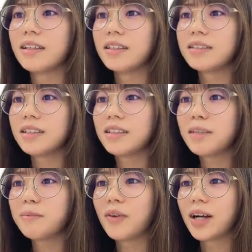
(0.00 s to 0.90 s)
男性っ
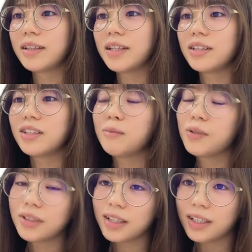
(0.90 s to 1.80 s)
てやっぱわかんないっていい
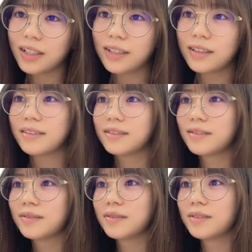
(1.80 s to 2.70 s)
もんね
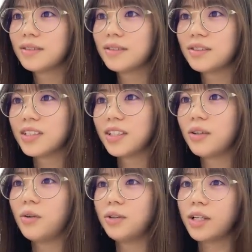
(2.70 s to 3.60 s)
女性
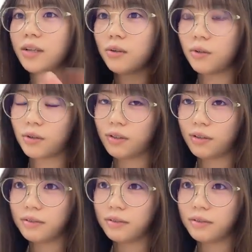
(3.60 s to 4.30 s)
の女心